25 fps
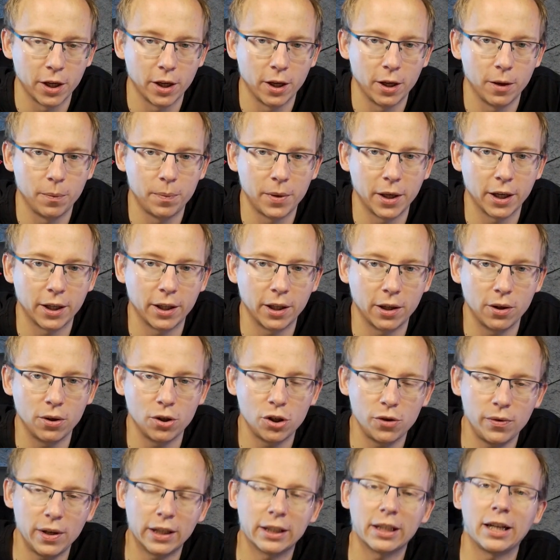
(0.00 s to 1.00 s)
e, pięknego
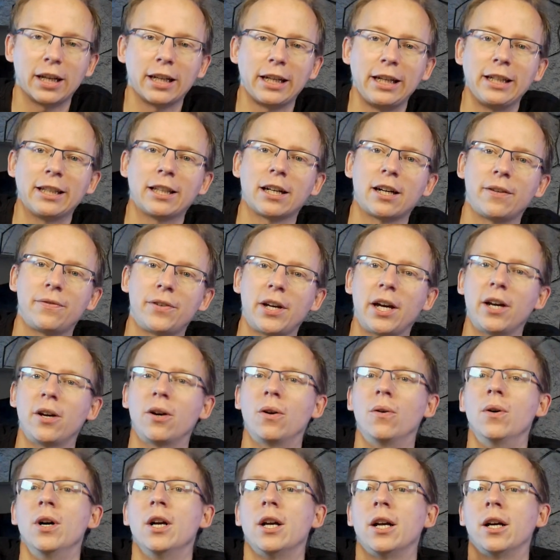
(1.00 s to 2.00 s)
świata i
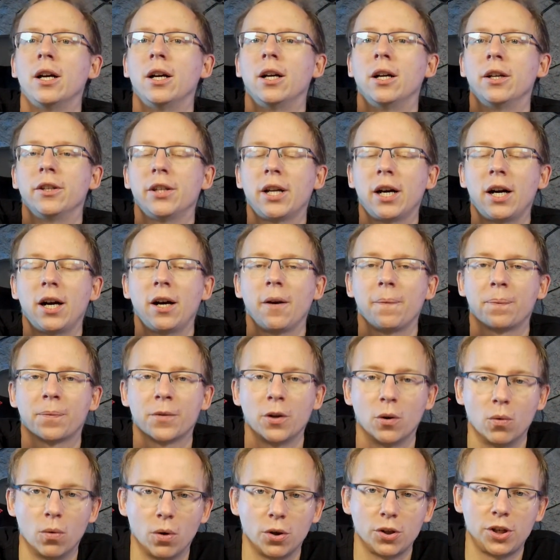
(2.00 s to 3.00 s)
trafiają na
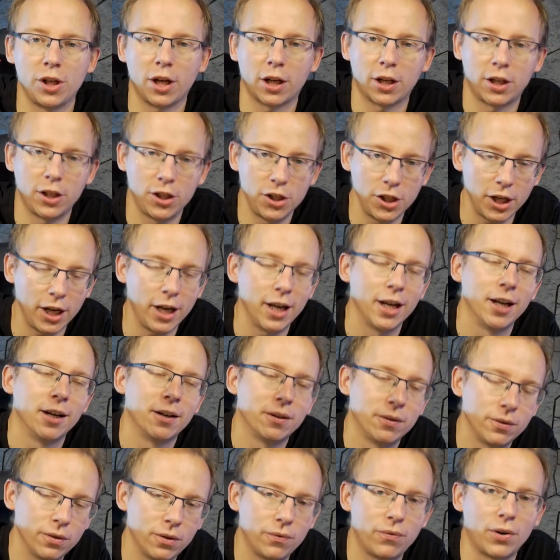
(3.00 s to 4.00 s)
łodziach, gdzie?
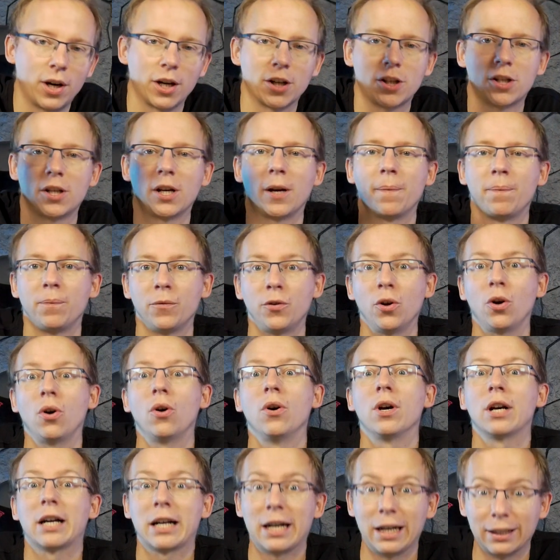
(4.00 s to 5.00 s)
No właśnie, do
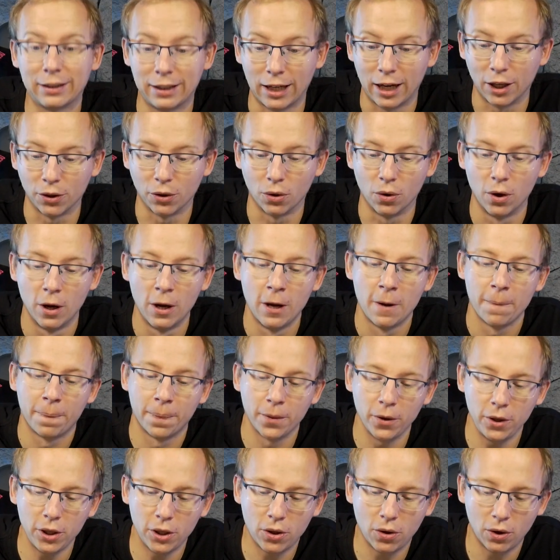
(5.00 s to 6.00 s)
Katanu.
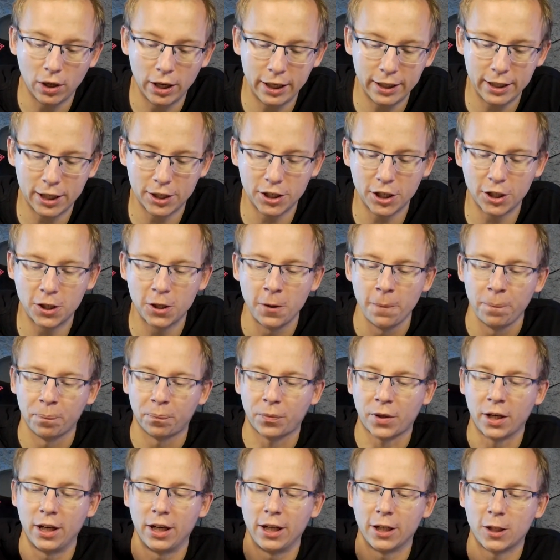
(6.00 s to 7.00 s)
No i kolejna rzecz,
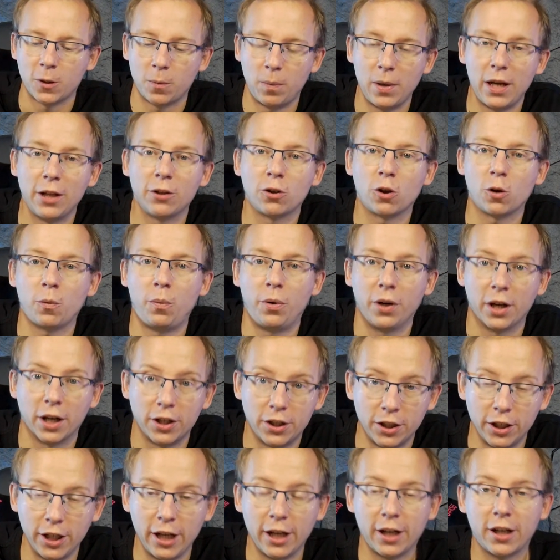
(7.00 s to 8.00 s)
e, Splendor
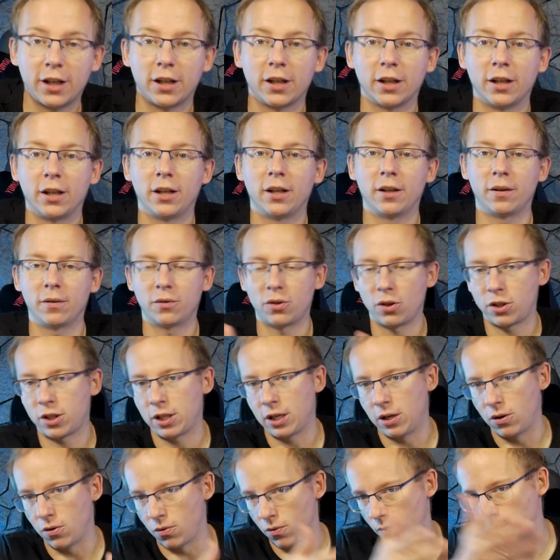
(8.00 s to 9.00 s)
Pojedynek e,
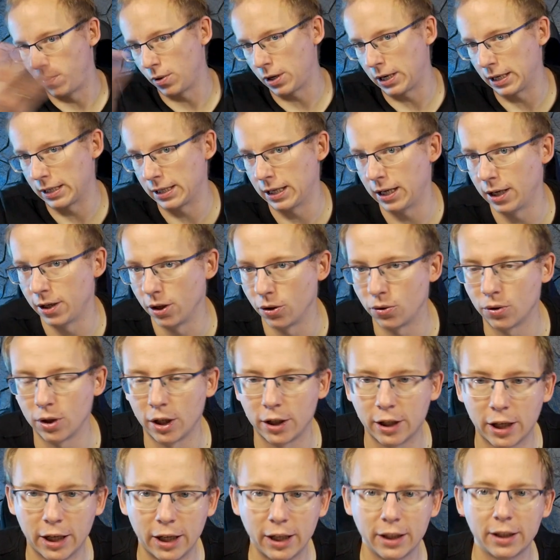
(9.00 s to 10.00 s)
został pokazany
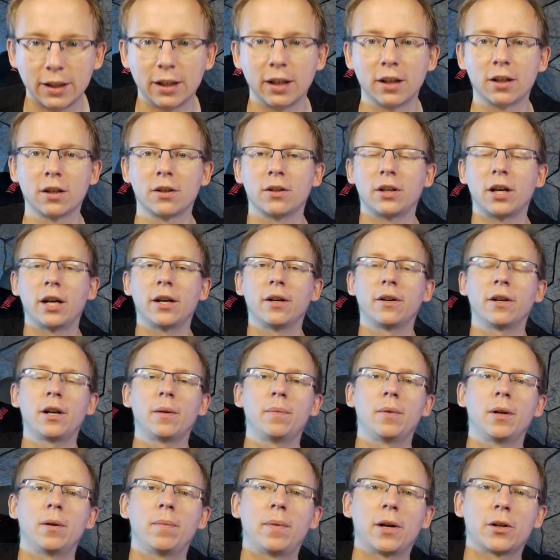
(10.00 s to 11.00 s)
tutaj na SN. E,
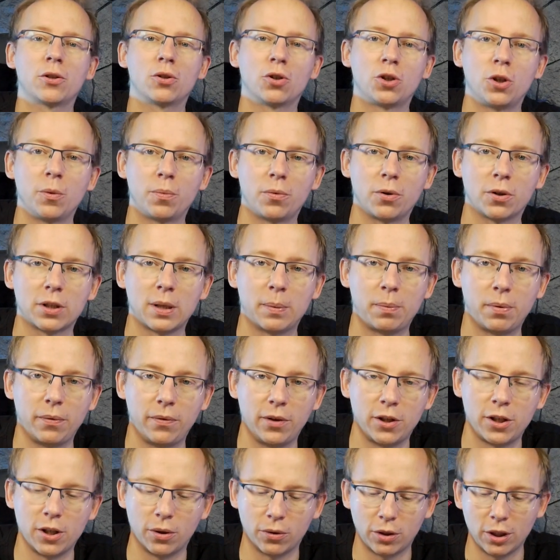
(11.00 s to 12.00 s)
Rebel bardzo szybko
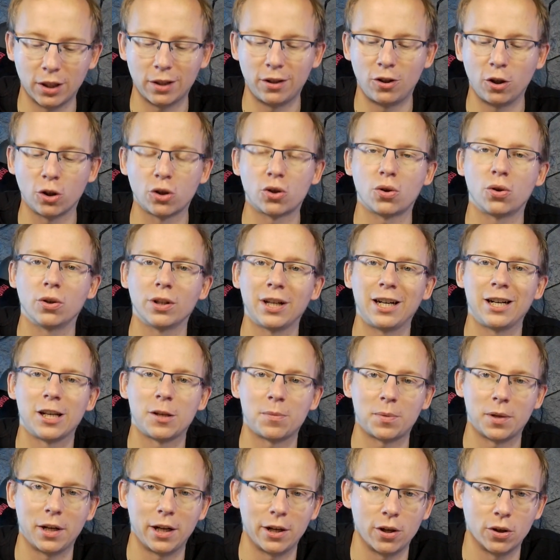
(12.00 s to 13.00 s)
zapowiedział tę doskonale
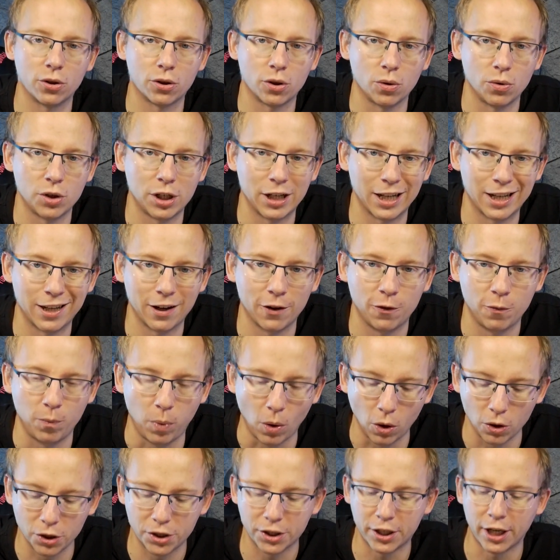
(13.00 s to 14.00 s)
sprzedającą się grę w
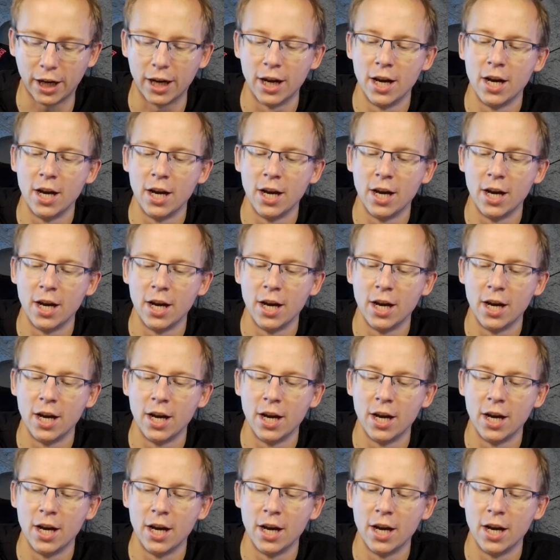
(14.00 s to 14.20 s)
Polsce,